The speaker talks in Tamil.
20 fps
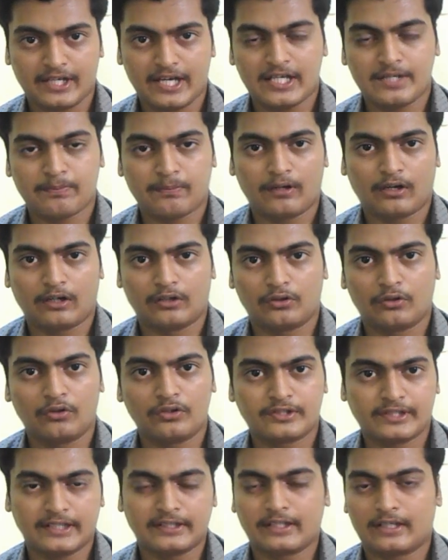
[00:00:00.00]
சேஞ்ச்
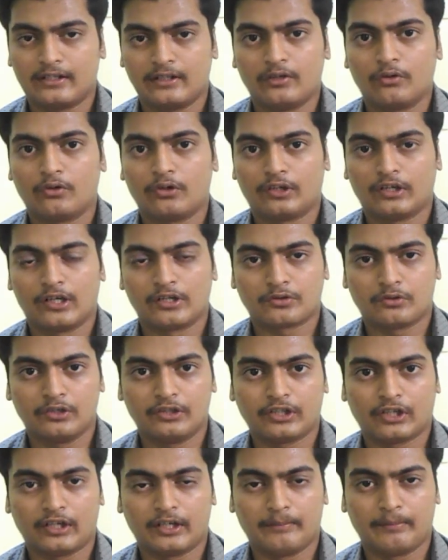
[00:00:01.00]
பண்ணுறதுன்னு சேர்த்து நான் உங்களுக்கு நான்
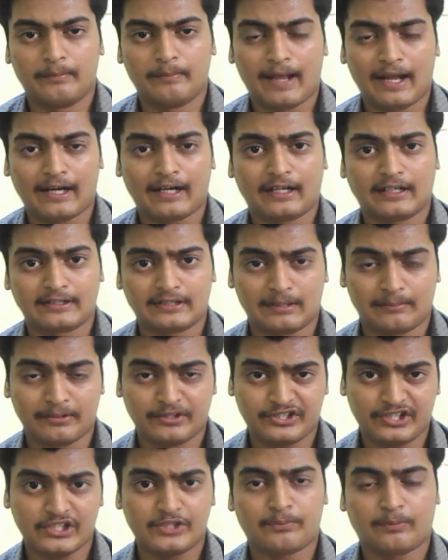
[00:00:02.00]
சொல்லித்தரேன் எப்படி மேக் அட்ரஸ்
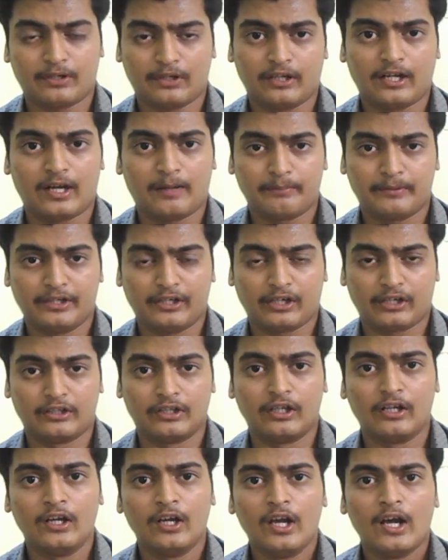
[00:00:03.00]
நம்ம சேஞ்ச் பண்ணலாம்
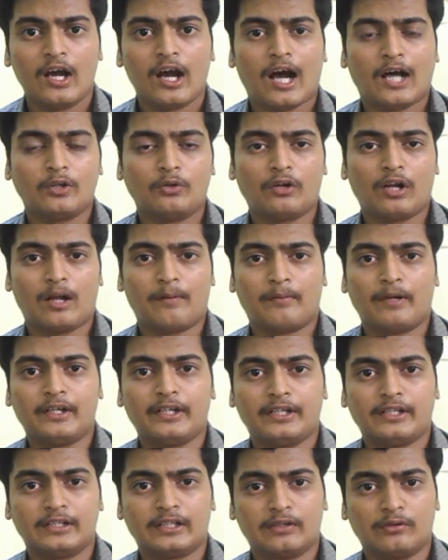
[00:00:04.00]
அப்படின்றது அதுவும்
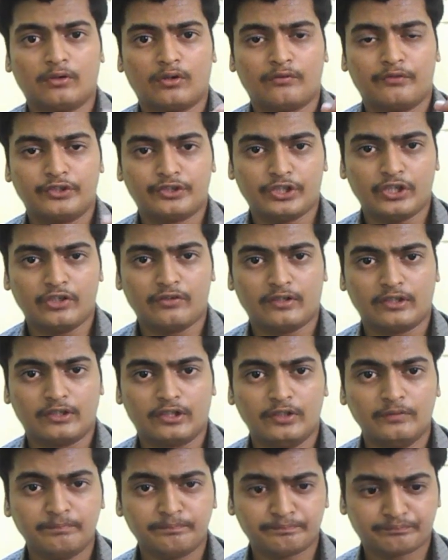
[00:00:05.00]
இல்லாமல் இந்த ஒரு விஷயம்
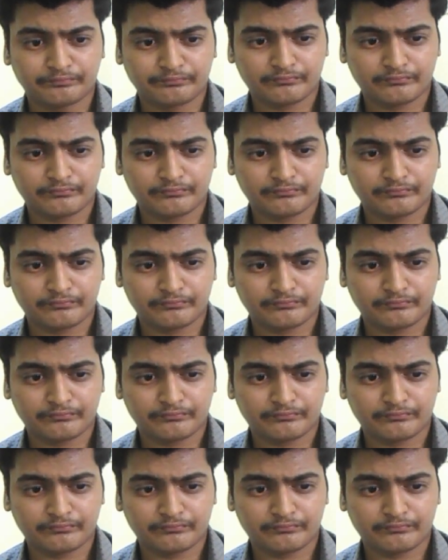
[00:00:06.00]
வந்து